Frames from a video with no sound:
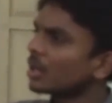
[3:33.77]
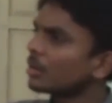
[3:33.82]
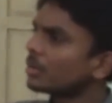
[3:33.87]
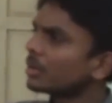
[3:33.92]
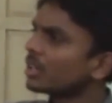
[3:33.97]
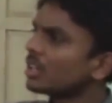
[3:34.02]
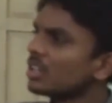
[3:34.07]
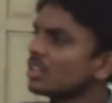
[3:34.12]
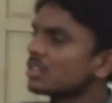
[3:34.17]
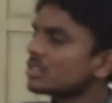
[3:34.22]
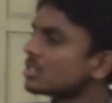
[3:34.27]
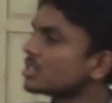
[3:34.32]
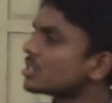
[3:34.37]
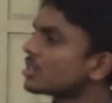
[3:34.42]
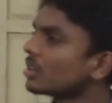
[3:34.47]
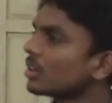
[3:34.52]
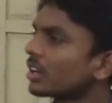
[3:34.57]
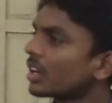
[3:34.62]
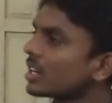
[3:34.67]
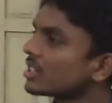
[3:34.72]
కాబట్టి
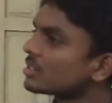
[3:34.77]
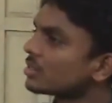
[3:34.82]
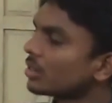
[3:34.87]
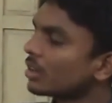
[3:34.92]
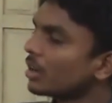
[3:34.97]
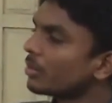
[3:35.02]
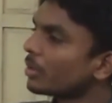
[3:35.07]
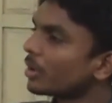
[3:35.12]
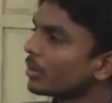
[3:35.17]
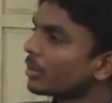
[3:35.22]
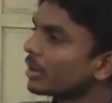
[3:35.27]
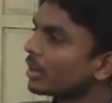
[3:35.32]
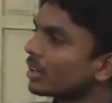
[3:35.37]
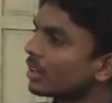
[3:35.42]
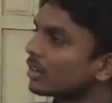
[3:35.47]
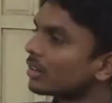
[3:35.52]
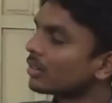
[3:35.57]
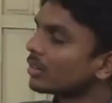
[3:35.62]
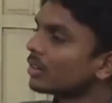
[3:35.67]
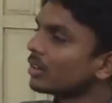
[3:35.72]
శిష్యులు క్రైస్తవులుగా
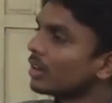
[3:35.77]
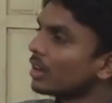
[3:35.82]
పిలువబడ్డారు